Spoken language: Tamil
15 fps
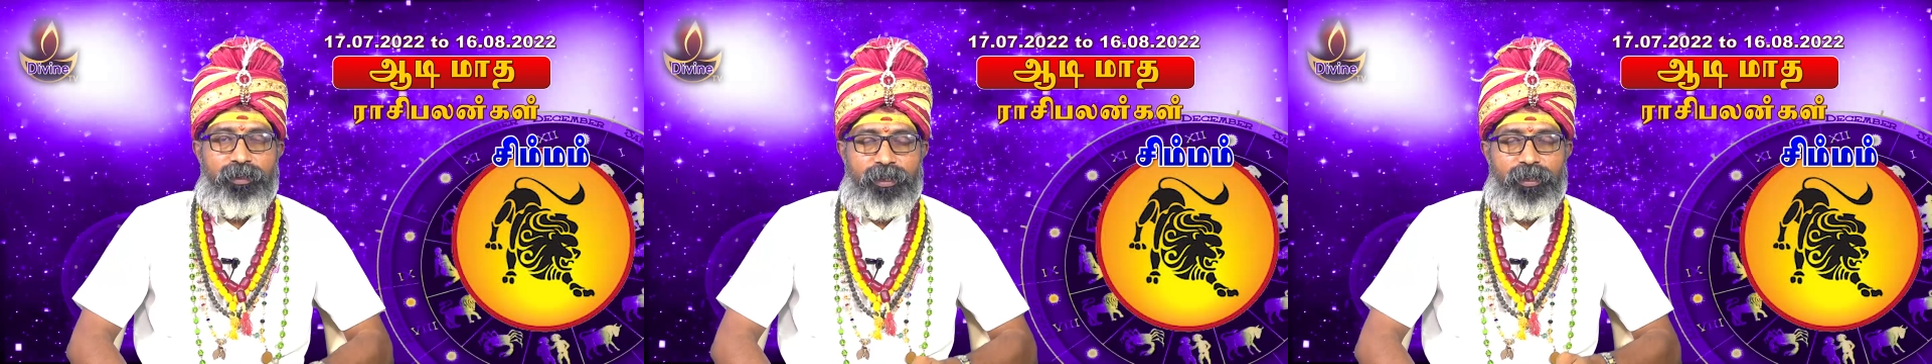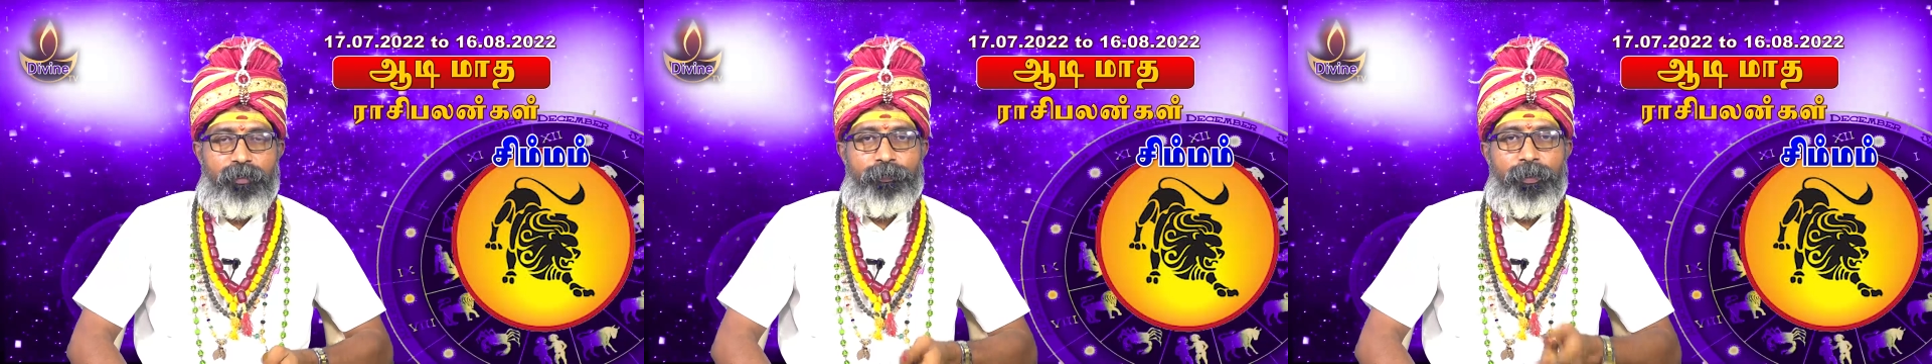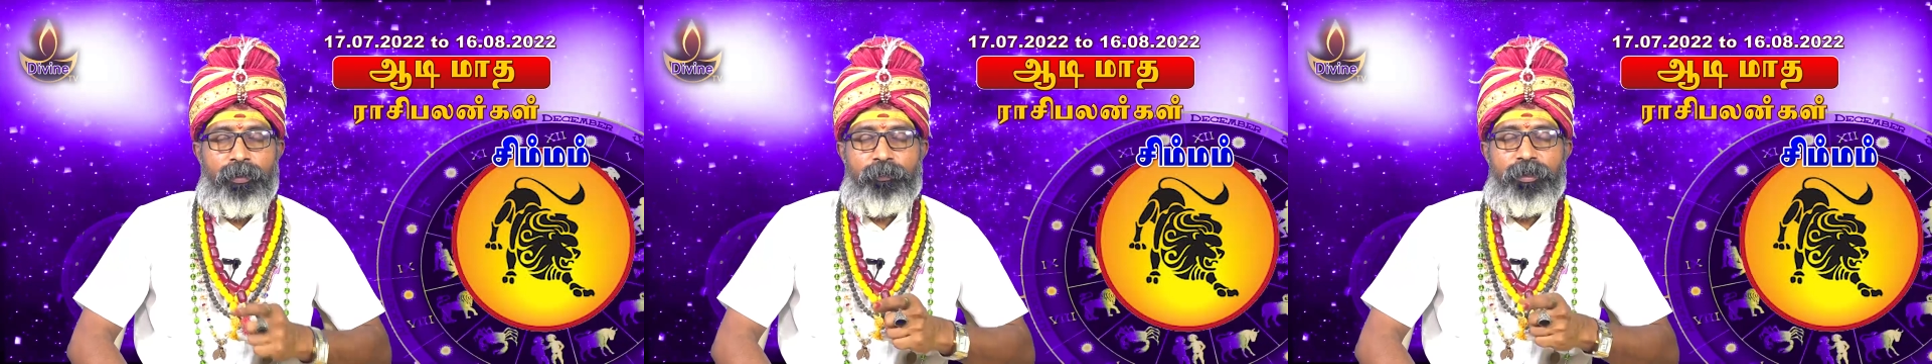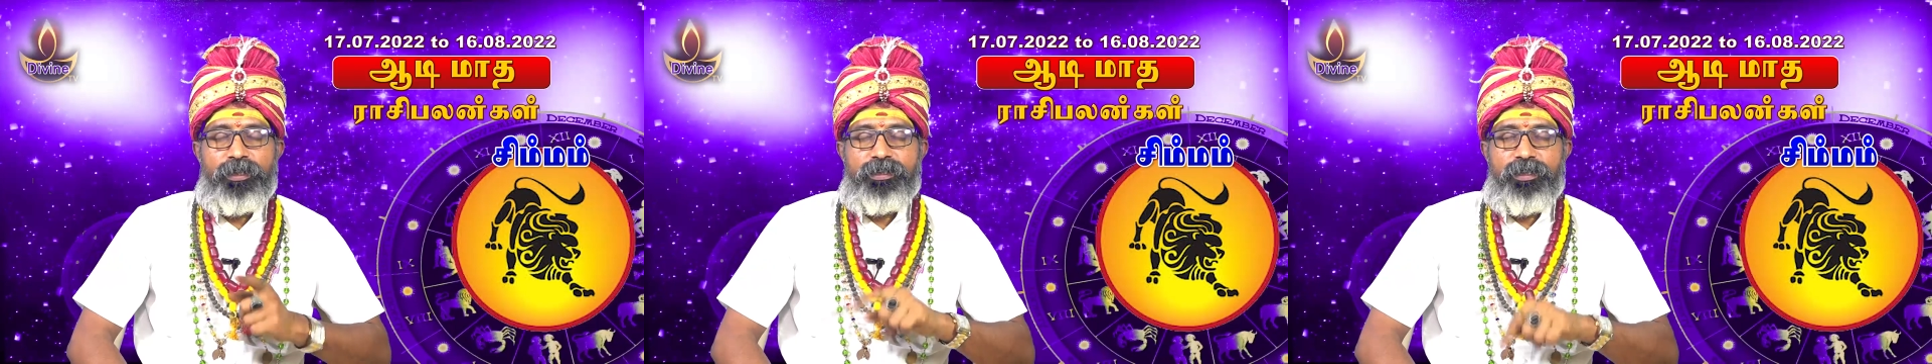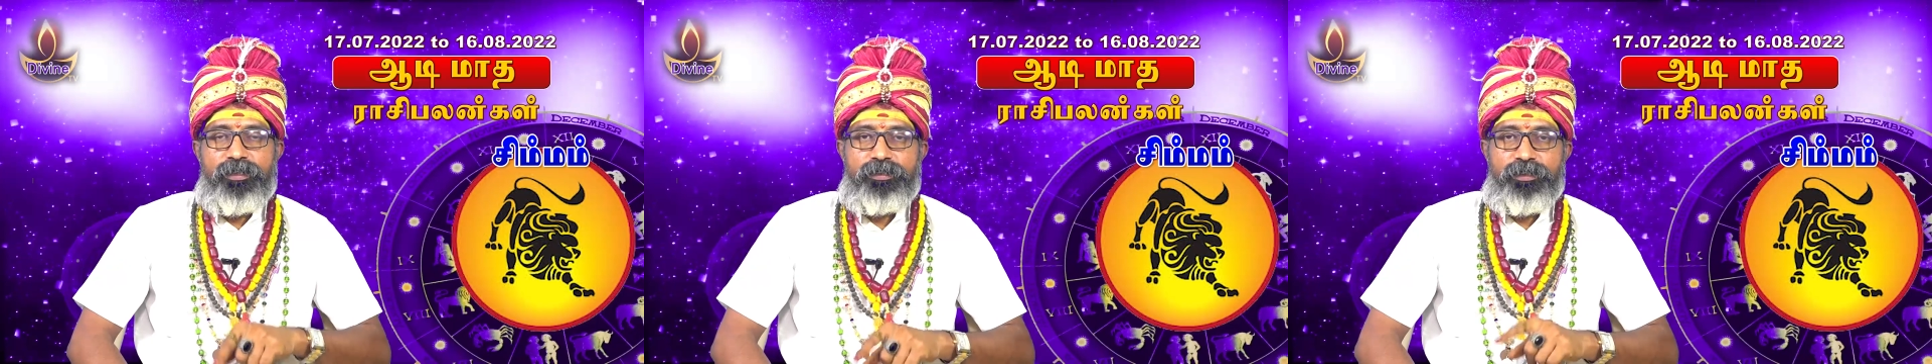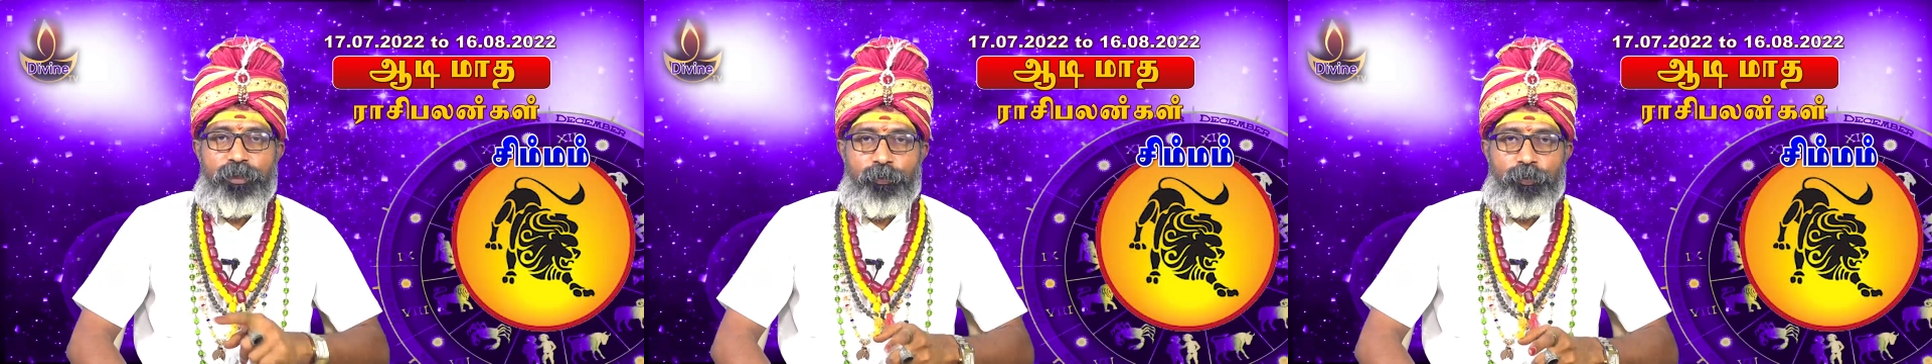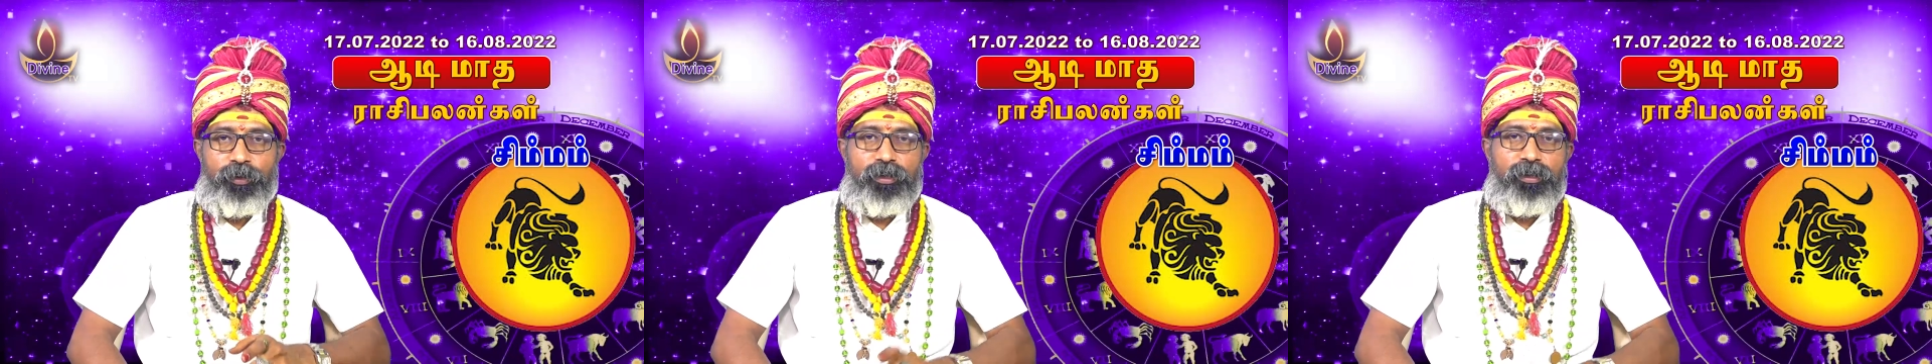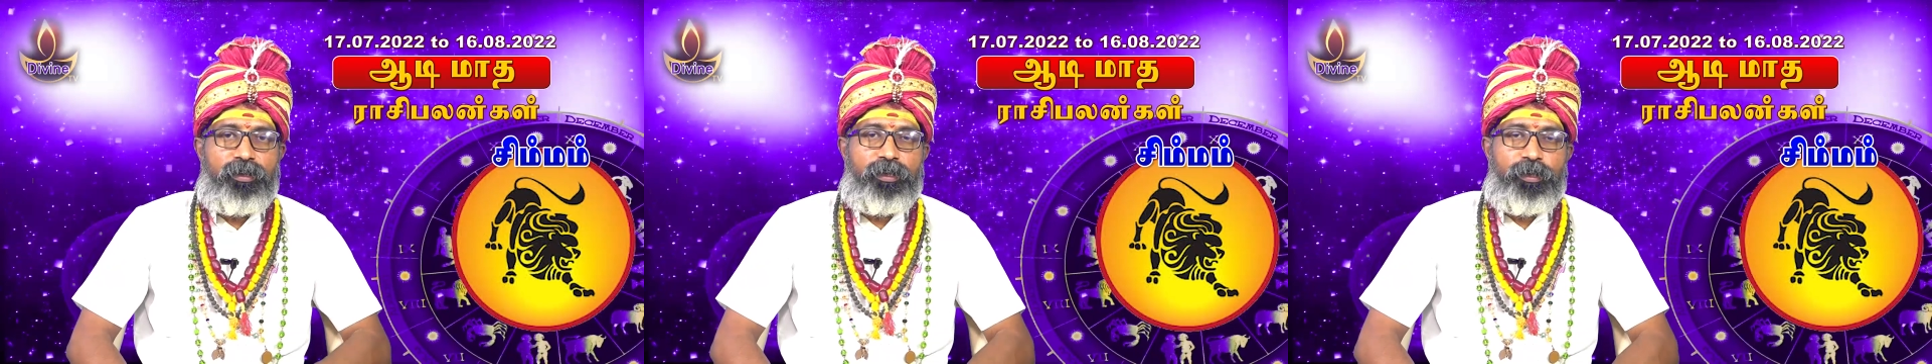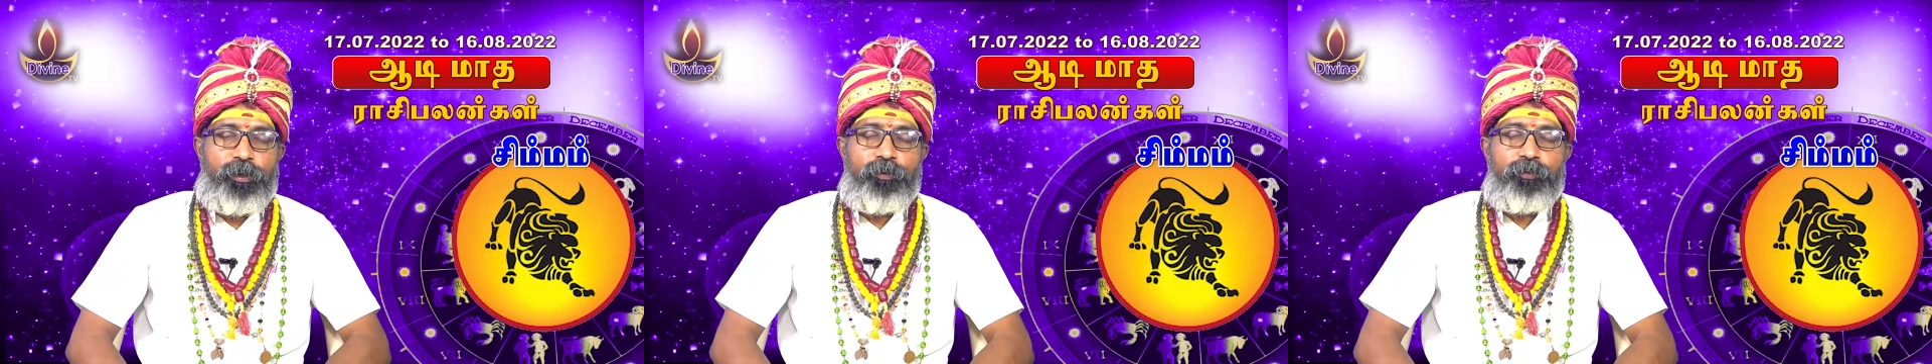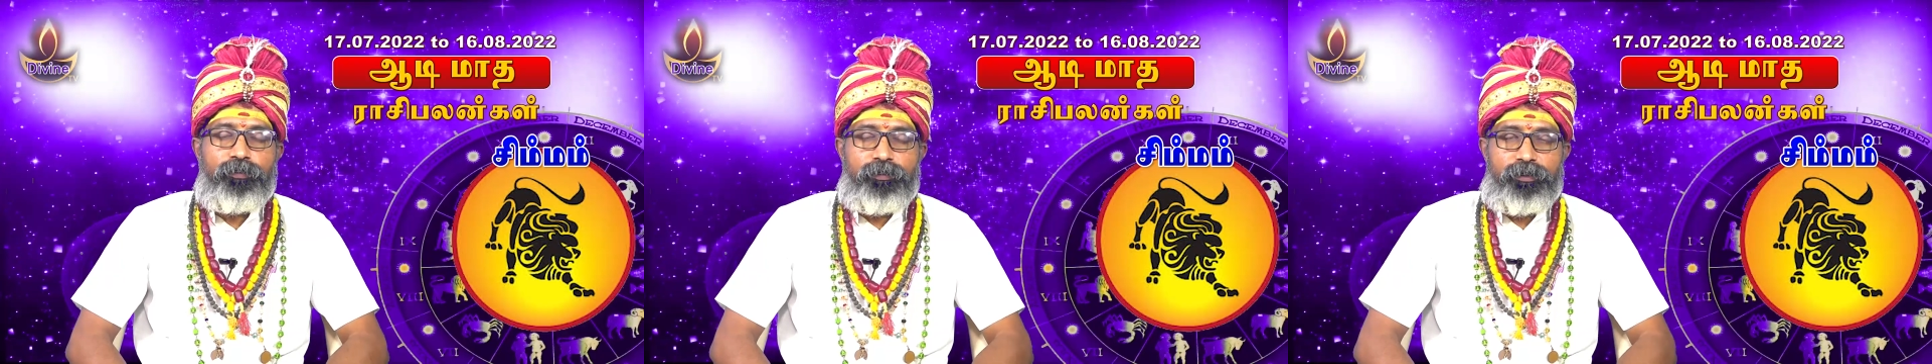நீங்கள் பேமெண்ட் ஜாஸ்தியாக கொடுத்து தான்
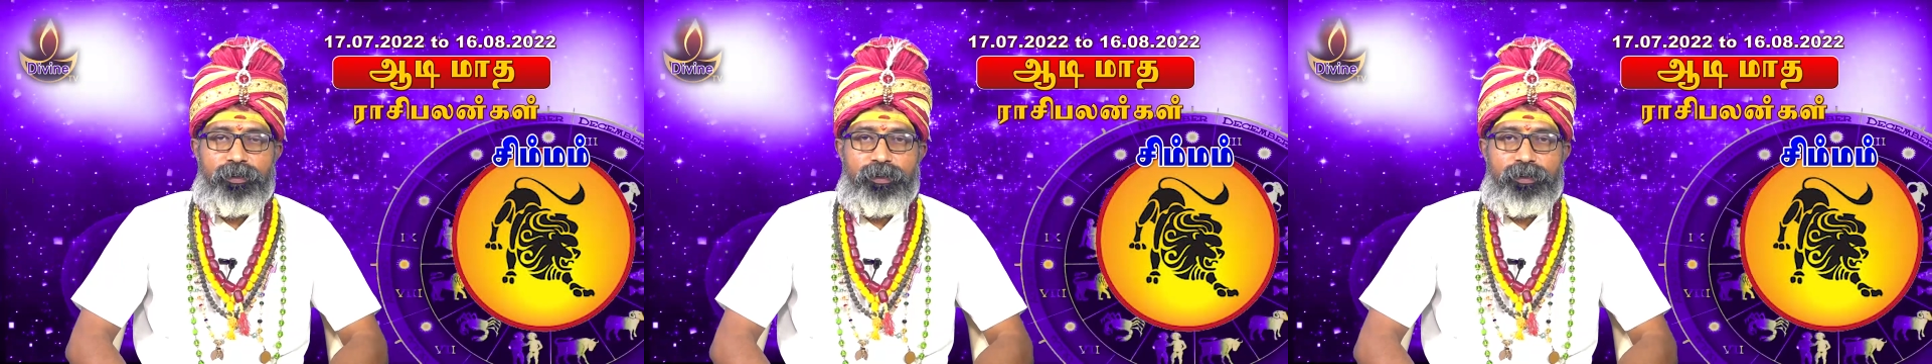இணையணும்